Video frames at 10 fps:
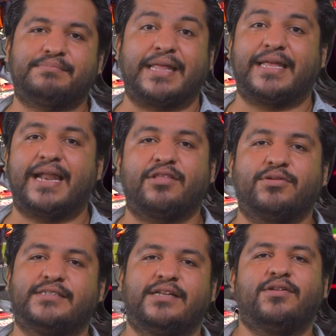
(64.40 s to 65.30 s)
me
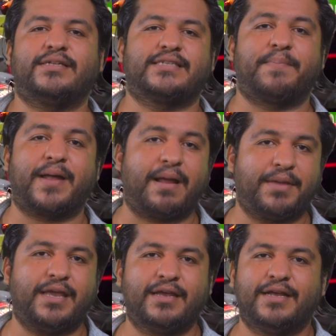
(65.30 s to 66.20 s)
adelanto diciéndoles que para
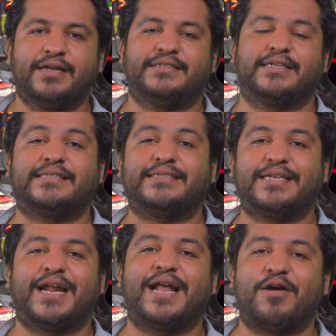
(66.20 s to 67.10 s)
mí, si
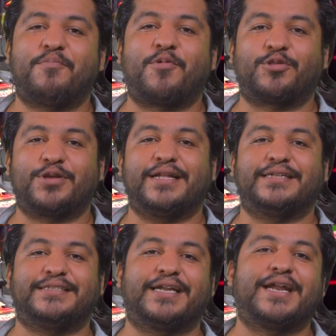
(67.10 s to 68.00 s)
existiera la oportunidad de
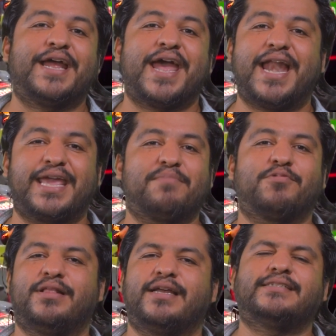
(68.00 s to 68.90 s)
decir el
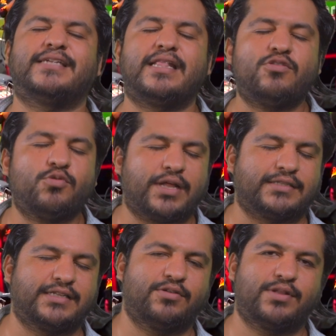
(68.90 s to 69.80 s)
equipo del día, sin
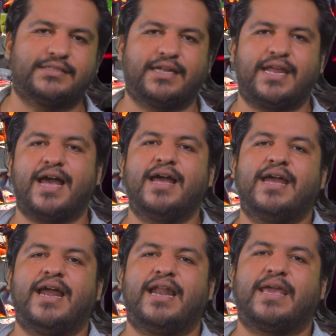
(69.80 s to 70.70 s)
duda, sin duda sería
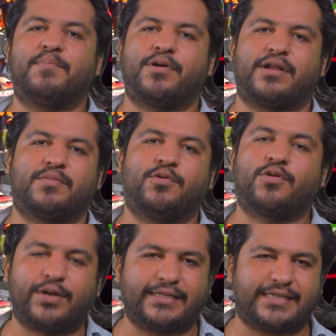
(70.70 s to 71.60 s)
el equipo de Red
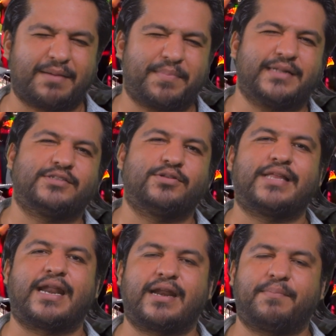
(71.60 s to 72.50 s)
Bull con esta reparación
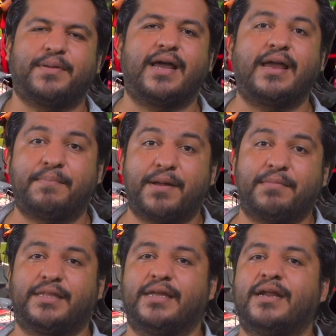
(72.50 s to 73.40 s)
tan rápida y
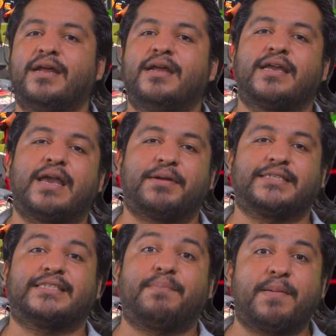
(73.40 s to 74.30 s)
permitir que
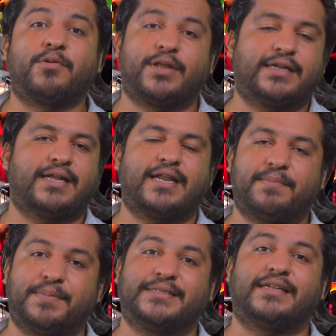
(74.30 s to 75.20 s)
Verstappen pudiera
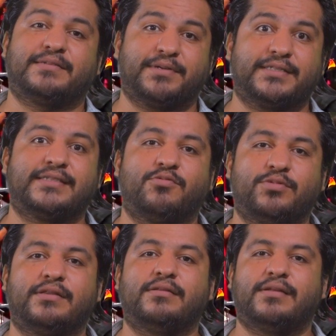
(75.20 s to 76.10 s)
salir a pista después de
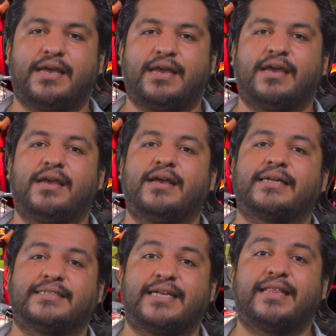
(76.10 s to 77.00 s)
un eh,
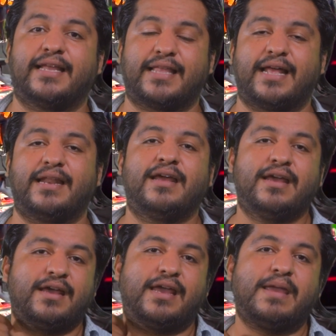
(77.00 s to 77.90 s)
accidente tan
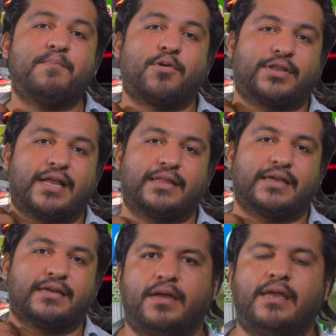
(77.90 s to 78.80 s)

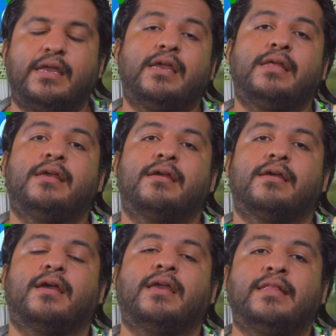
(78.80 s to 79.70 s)
importante. Y
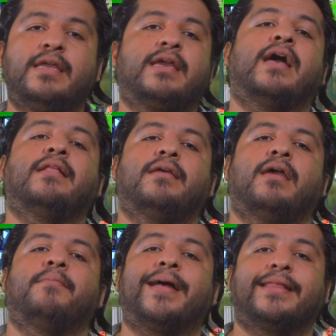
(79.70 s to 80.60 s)
indican
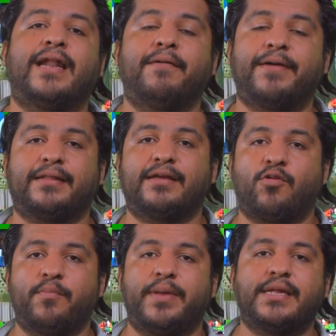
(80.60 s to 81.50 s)
eh, bandera verde,
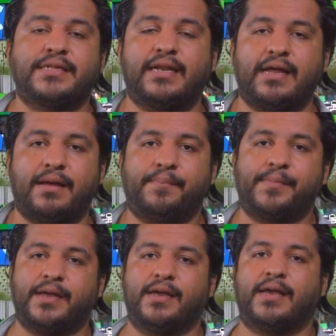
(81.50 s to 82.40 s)
comienza la
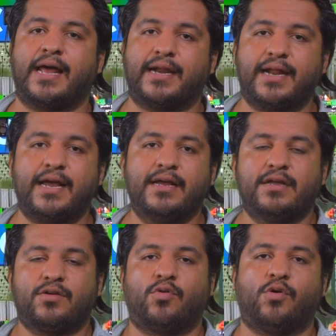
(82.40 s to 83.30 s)
eh, carrera
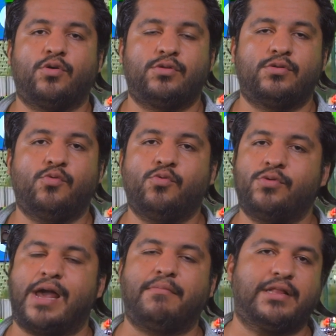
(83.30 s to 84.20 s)
con
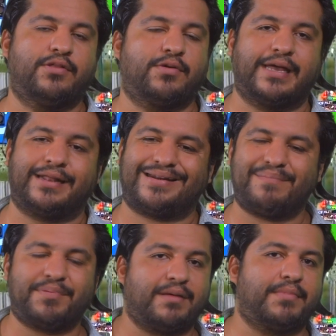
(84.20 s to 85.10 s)
un Hamilton que
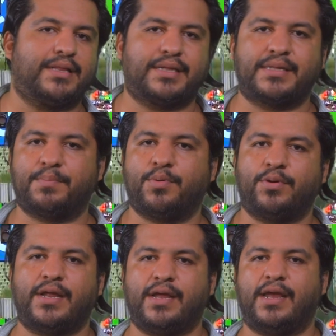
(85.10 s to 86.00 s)
rápidamente se
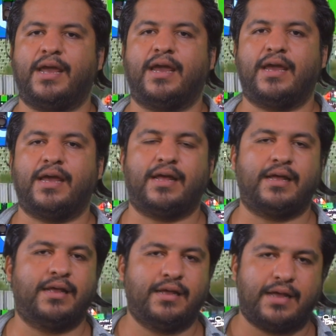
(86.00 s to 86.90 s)
pone
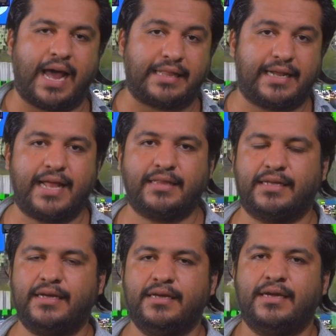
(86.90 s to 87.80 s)

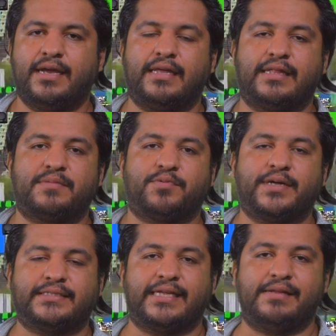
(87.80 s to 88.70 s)
adelante y
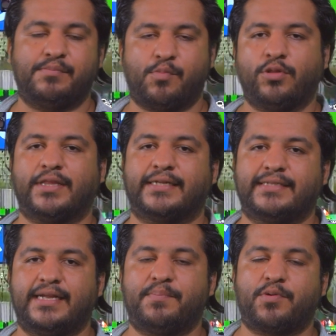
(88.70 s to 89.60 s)
después
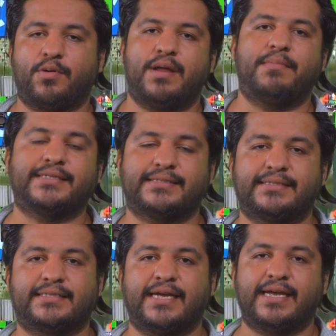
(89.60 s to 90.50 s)
botas tiene problemas,
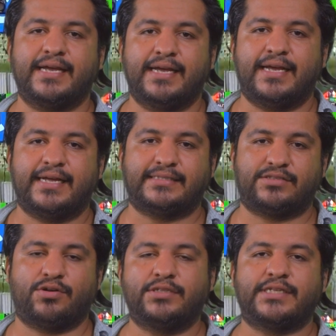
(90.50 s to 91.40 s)
así es que
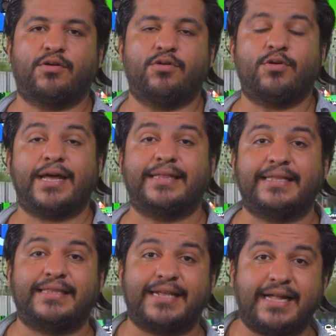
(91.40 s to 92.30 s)
Stroll se coloca
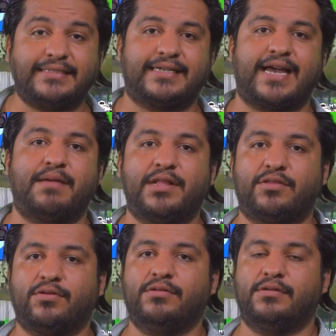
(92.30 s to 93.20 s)
detrás de
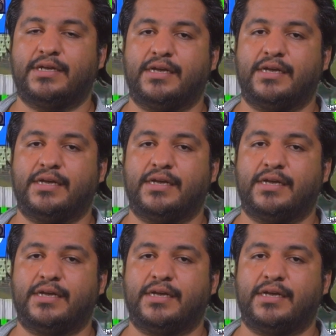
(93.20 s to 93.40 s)
Hamilton,